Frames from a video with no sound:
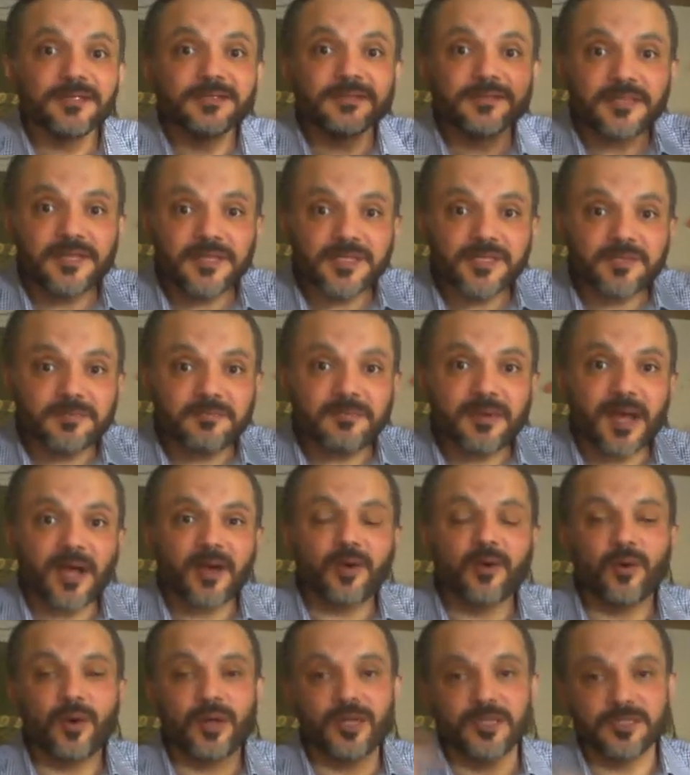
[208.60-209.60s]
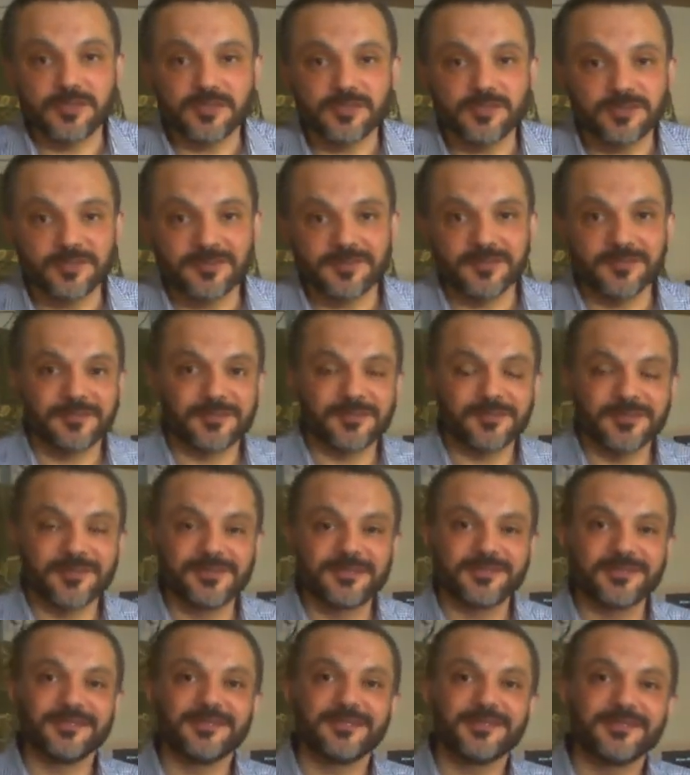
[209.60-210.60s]
تسمع كويس
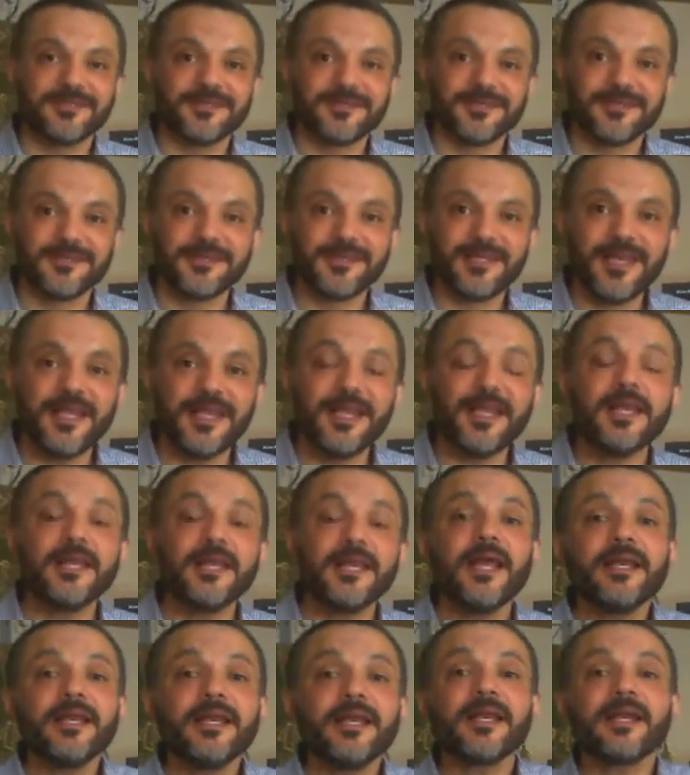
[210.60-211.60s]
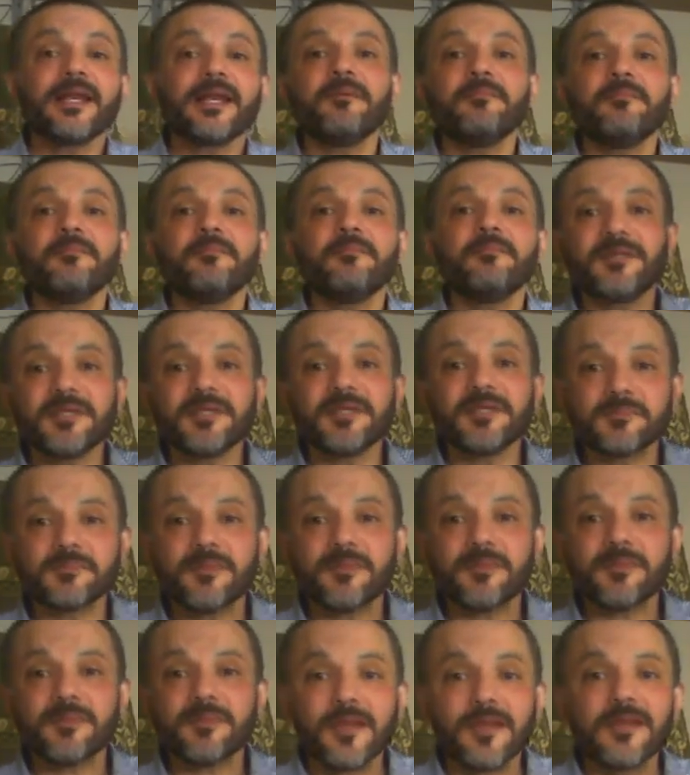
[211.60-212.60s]
ليه لانك لما
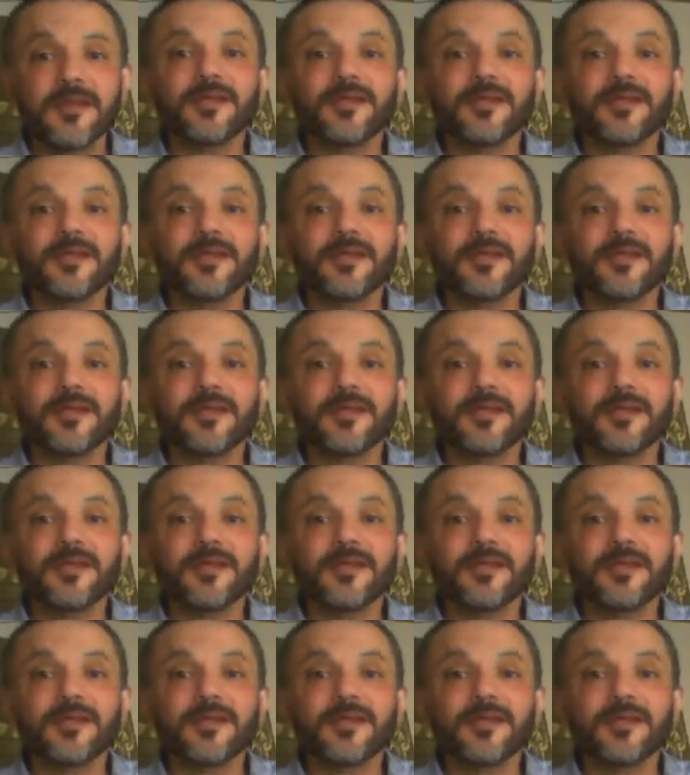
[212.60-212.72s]
بتسمع